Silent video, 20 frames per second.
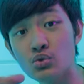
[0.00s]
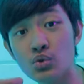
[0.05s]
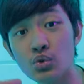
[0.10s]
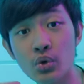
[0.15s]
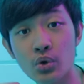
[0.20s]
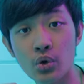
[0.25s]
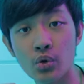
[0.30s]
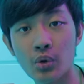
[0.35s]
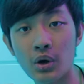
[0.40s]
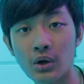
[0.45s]
如
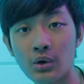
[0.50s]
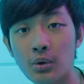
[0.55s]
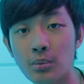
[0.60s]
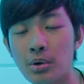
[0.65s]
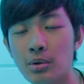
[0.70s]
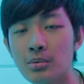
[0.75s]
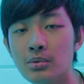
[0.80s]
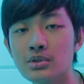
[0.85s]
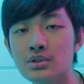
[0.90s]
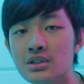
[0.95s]
果有玩过
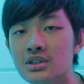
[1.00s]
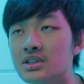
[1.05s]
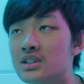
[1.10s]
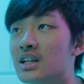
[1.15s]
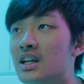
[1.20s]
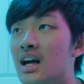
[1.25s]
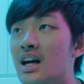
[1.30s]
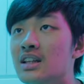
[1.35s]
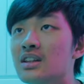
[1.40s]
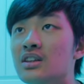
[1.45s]
碰碰车，你
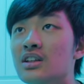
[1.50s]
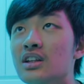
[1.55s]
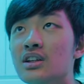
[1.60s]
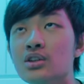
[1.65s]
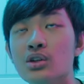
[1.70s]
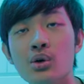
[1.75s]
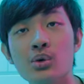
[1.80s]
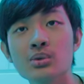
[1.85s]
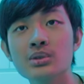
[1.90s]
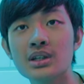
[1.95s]
看你的
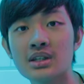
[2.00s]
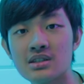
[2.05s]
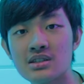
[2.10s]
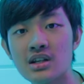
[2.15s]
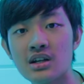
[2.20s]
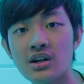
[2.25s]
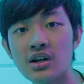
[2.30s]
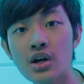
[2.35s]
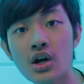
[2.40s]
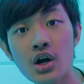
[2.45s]
头顶
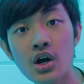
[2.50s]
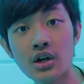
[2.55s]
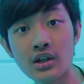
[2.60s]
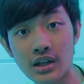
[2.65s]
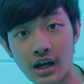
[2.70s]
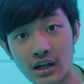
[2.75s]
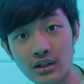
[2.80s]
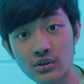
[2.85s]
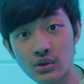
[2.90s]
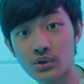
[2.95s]
上。
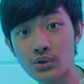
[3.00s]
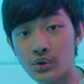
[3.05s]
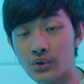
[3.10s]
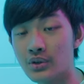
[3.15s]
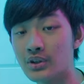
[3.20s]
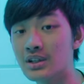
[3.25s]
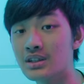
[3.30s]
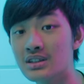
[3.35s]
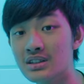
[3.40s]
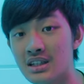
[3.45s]
它都有
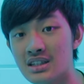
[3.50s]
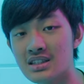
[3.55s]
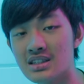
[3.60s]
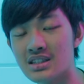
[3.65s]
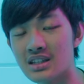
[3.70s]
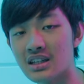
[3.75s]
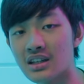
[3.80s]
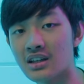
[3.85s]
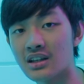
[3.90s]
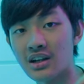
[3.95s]
一根电
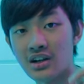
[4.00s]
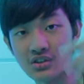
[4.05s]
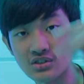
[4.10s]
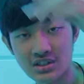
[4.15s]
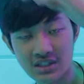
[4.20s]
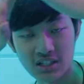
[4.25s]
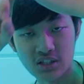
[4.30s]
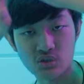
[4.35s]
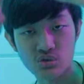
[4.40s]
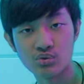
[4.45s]
线，然后
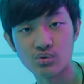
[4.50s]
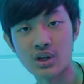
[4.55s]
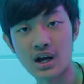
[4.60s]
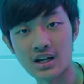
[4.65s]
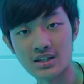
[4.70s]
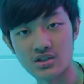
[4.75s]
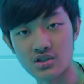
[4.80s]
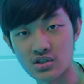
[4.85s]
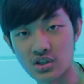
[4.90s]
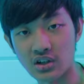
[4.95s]
接触它
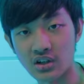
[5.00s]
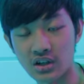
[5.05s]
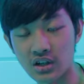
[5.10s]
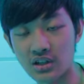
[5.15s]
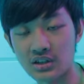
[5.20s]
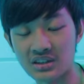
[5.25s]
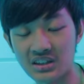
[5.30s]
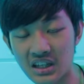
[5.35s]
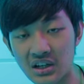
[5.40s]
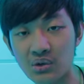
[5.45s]
整个
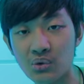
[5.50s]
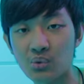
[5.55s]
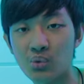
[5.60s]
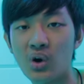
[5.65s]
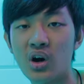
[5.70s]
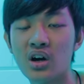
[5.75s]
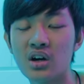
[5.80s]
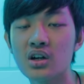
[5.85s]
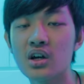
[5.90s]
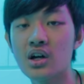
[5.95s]
电
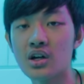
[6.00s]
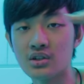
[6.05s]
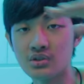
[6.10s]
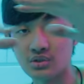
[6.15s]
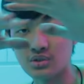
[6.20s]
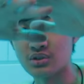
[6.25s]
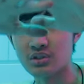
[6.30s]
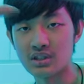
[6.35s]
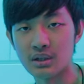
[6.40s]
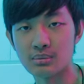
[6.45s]
网，
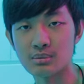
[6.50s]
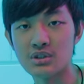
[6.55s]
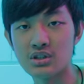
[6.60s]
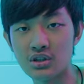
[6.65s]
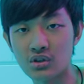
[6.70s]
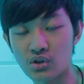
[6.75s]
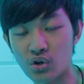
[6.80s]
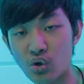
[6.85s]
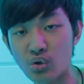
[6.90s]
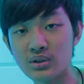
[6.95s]
就是上面是
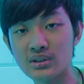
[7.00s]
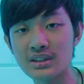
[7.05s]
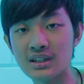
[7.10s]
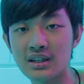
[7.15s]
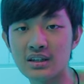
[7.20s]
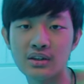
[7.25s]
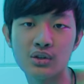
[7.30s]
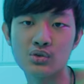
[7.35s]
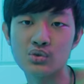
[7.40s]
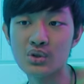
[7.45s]
供
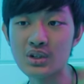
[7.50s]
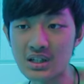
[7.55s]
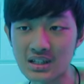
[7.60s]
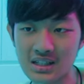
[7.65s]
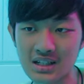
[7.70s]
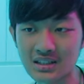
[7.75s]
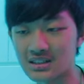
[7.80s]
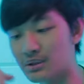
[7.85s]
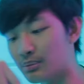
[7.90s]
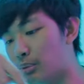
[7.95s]
电，所以你
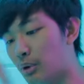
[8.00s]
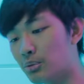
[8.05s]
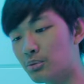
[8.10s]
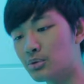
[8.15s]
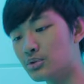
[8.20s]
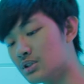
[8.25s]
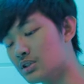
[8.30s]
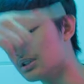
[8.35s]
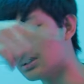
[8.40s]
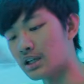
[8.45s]
这样子碰
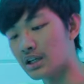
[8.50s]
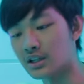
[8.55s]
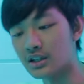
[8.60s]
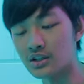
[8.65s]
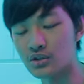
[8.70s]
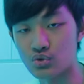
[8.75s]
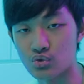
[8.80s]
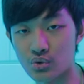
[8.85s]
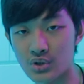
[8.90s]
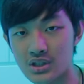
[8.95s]
碰车才可
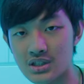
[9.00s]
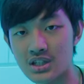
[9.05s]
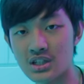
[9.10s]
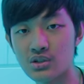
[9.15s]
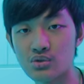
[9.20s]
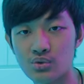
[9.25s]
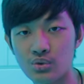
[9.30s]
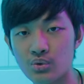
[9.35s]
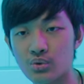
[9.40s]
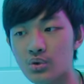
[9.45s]
以随心
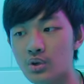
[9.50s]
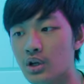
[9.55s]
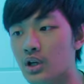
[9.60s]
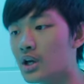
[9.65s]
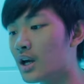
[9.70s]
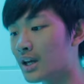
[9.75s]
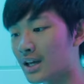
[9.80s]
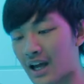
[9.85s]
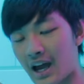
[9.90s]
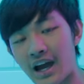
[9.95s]
所欲的
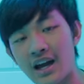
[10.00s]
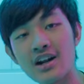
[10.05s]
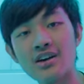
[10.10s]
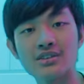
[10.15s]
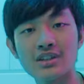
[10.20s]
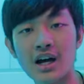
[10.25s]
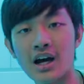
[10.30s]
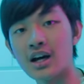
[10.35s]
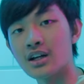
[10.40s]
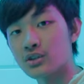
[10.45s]
开到
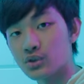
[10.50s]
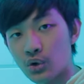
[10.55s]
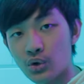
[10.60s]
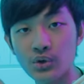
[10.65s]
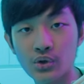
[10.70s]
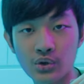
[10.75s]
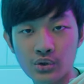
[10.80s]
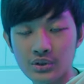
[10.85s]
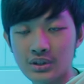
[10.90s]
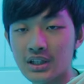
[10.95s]
哪都
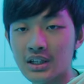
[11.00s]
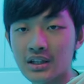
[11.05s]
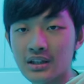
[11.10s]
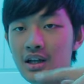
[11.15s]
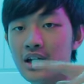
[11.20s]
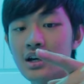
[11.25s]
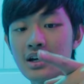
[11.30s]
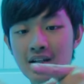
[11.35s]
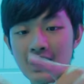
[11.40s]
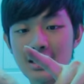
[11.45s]
有电。
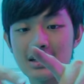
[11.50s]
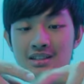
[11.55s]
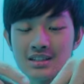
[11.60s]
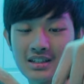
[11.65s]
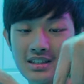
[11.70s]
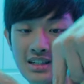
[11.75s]
那这